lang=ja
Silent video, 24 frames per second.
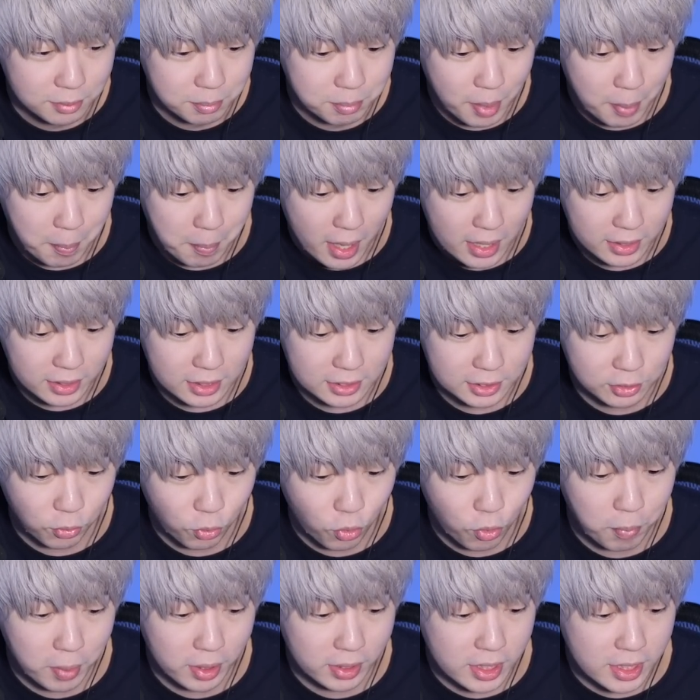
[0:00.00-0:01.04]
まあ、まだそ
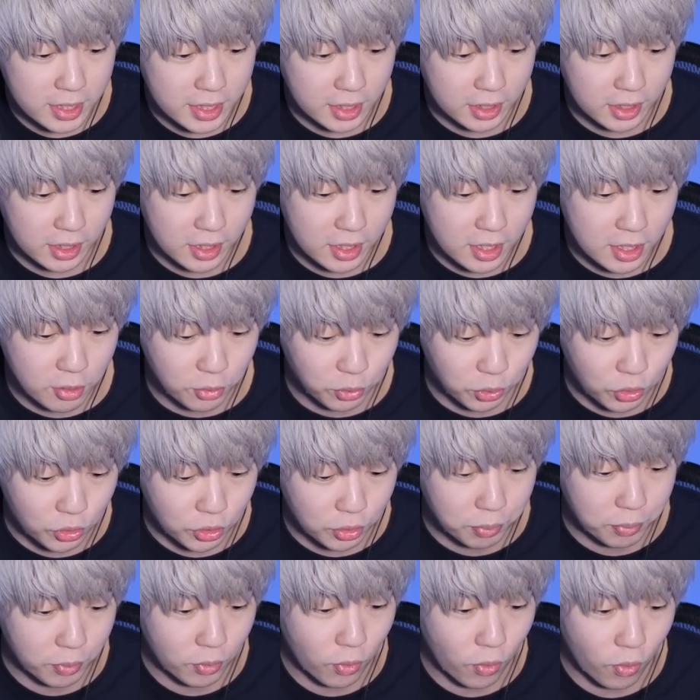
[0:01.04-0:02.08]
こまでいけてねえよって
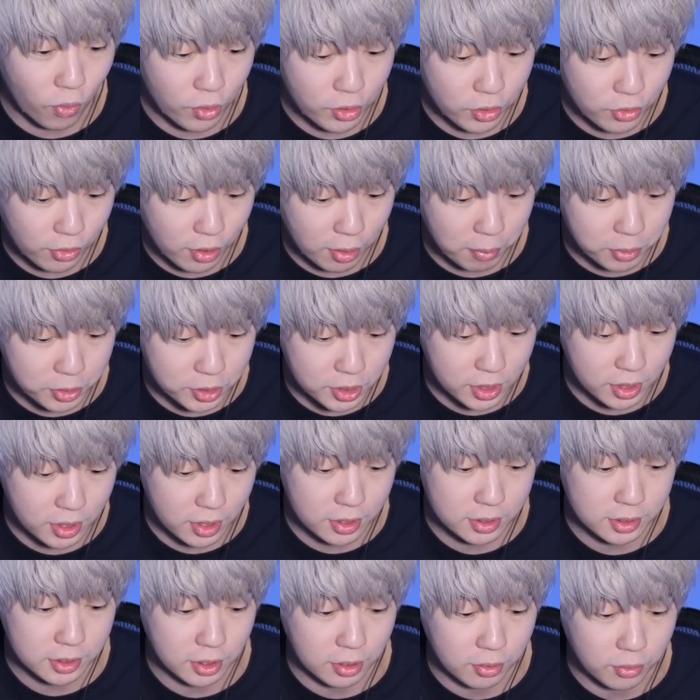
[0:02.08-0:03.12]
人もいるかもしれな
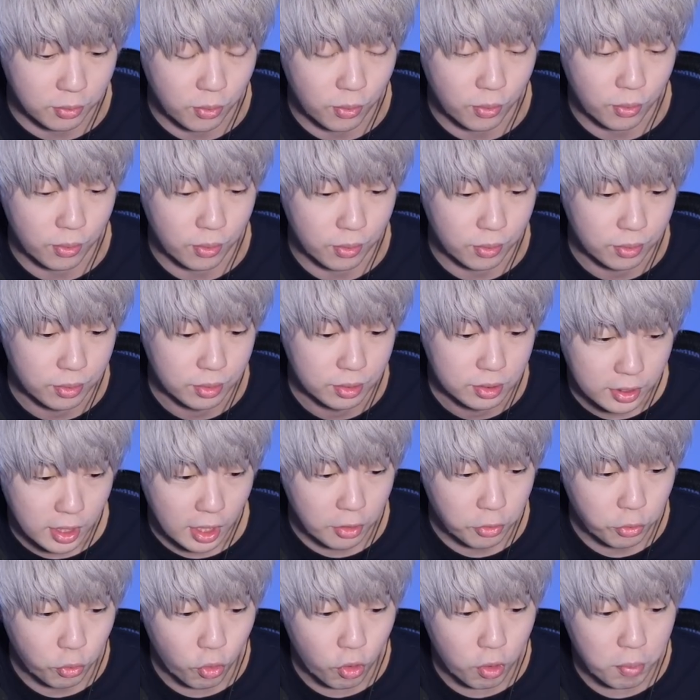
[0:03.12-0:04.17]
いですけどた
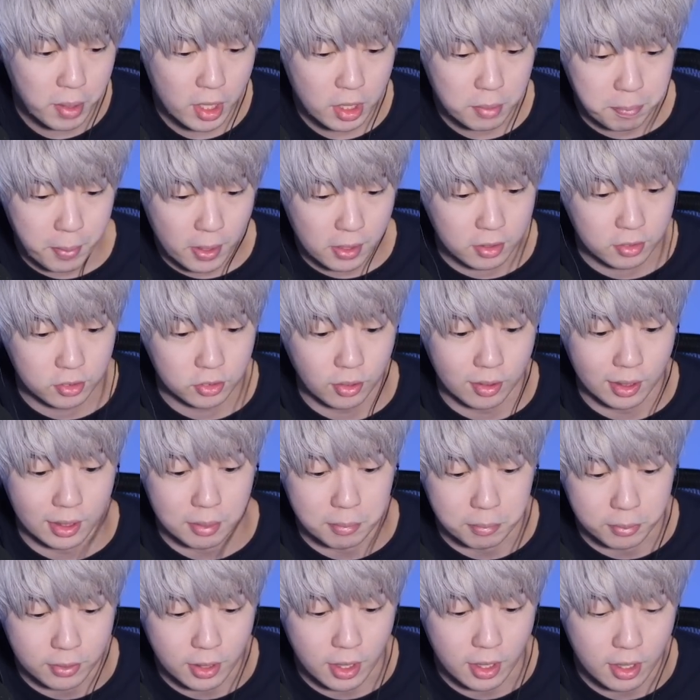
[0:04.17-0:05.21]
だノーマルパックとか
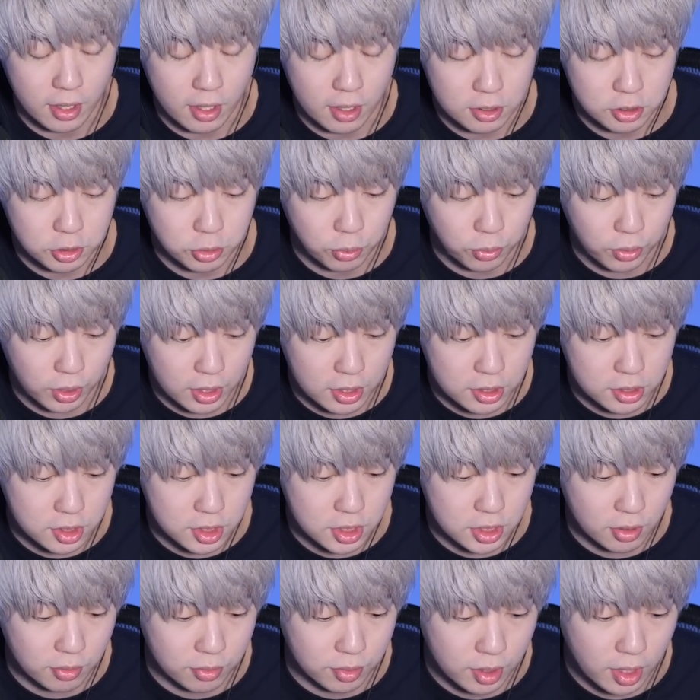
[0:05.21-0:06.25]
でもね上限いっ
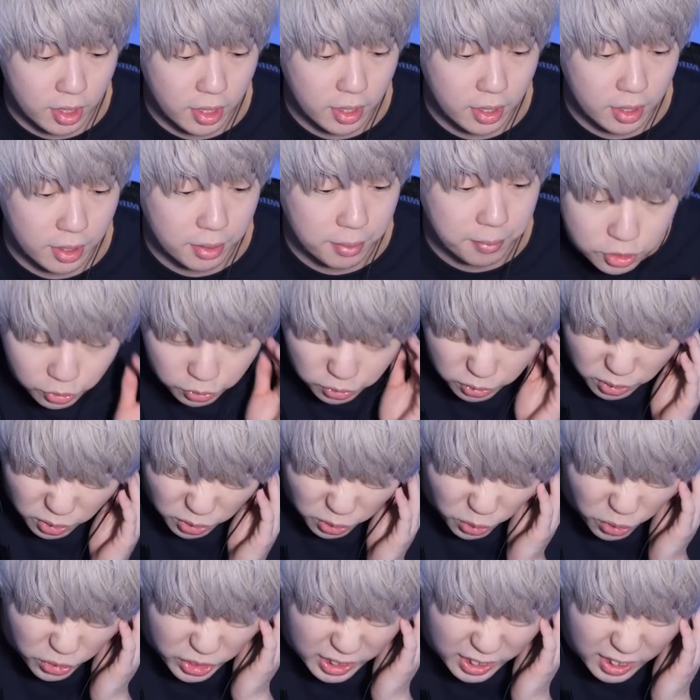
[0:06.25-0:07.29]
ちゃうんでちょっと
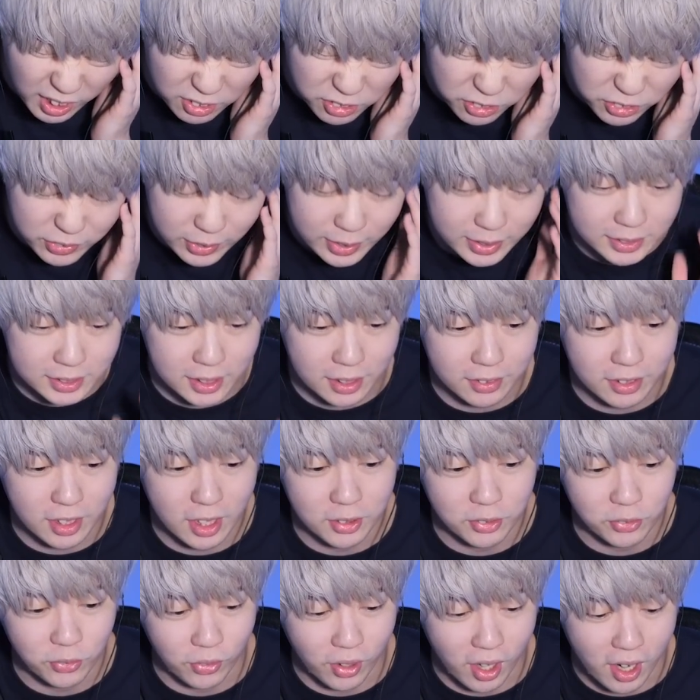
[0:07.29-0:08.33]
どうにか運営さん
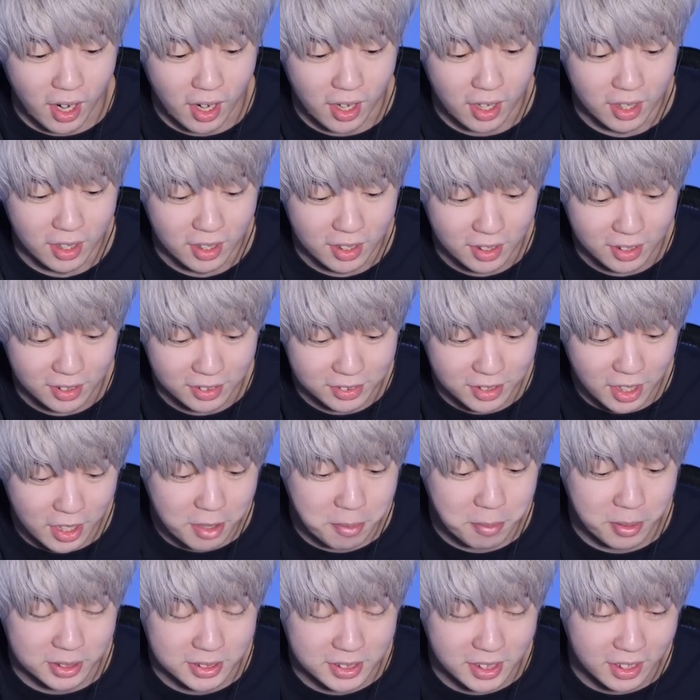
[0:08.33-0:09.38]
なんとかな
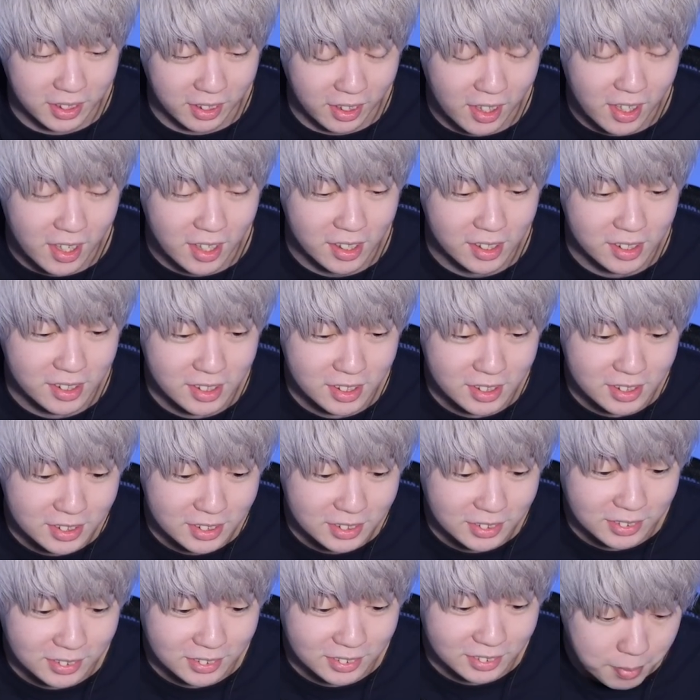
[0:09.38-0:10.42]
りませんか
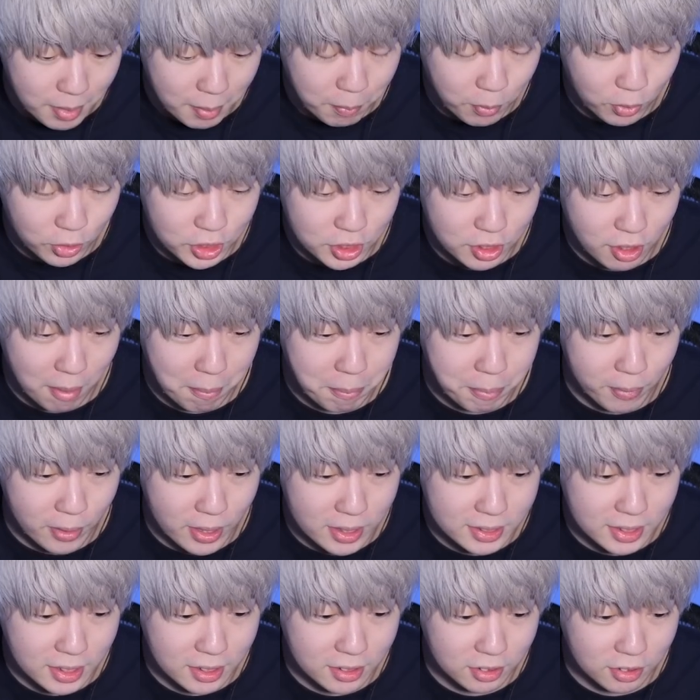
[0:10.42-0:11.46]
まあ、もしくは
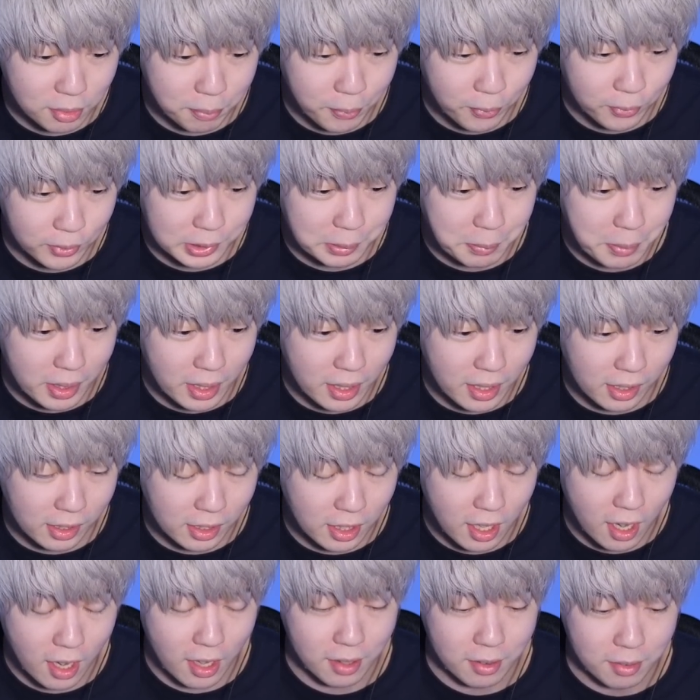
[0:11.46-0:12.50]
プレゼントボックスみたいななん
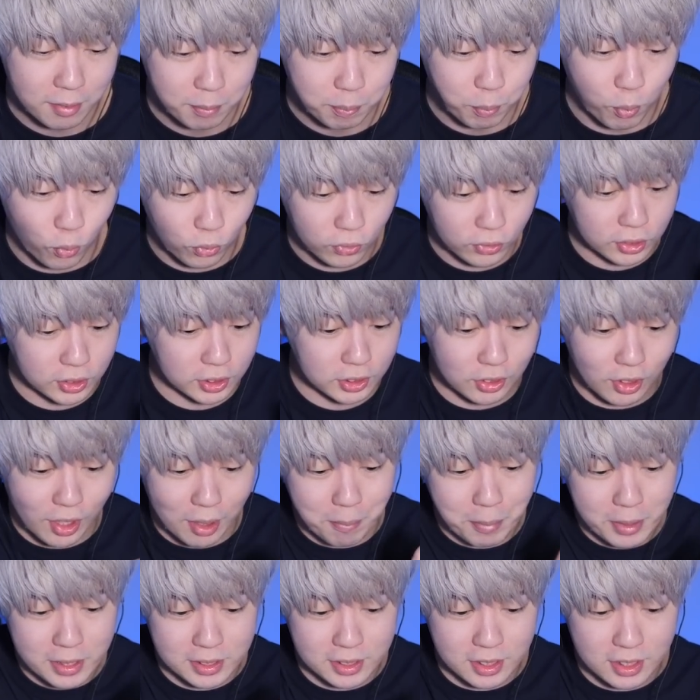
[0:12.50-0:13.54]
かボックスと
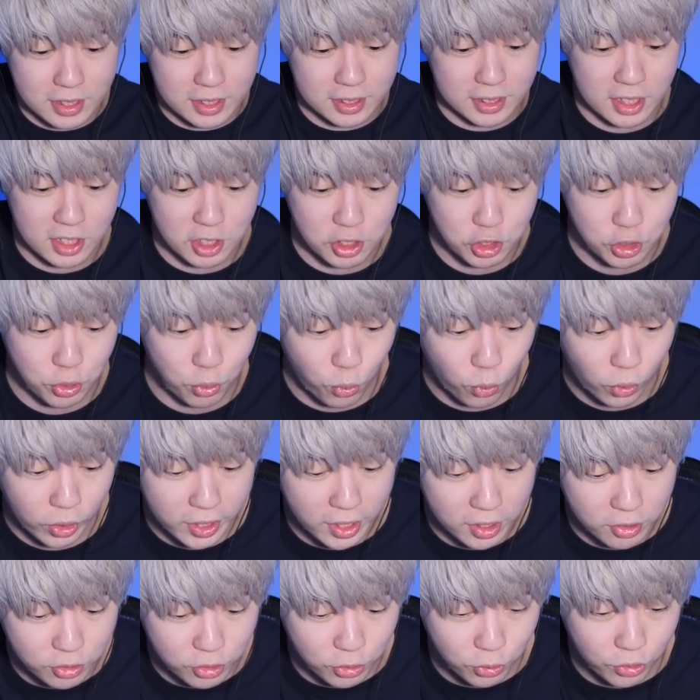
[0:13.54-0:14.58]
は別に選手を置
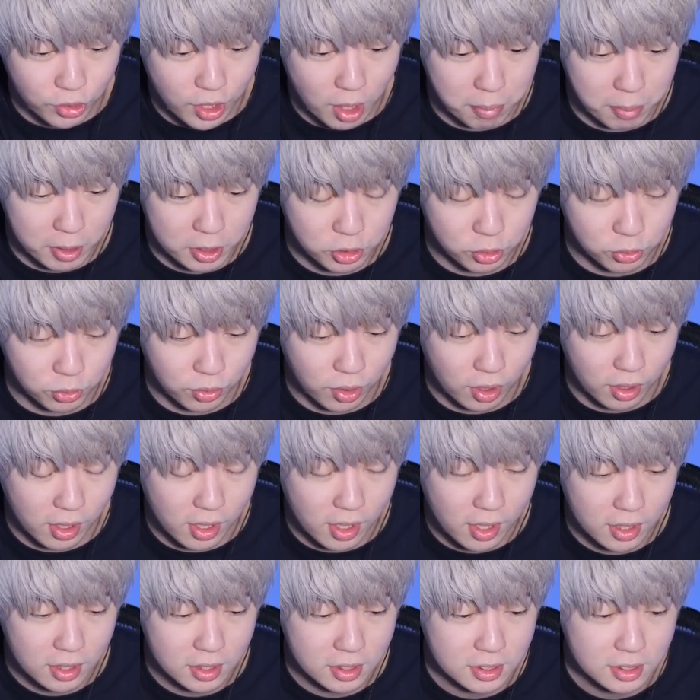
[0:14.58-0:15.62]
けるような場所とか
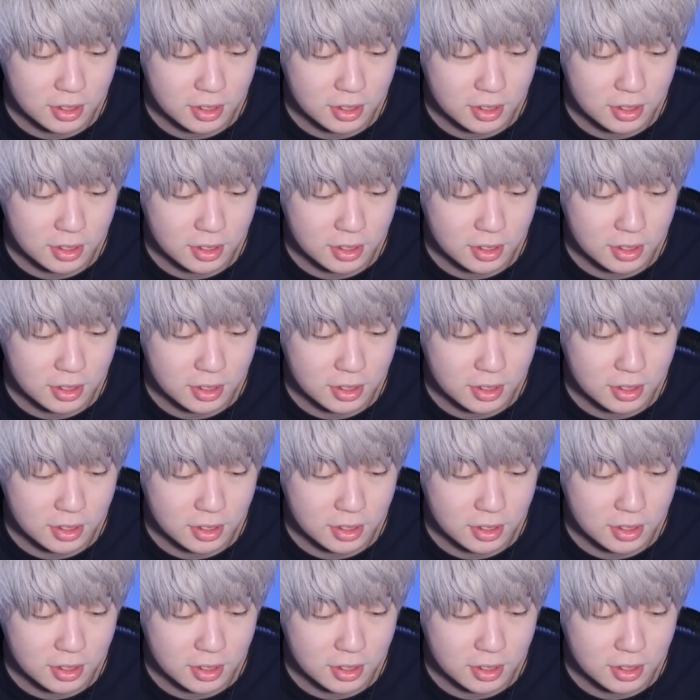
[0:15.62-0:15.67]
が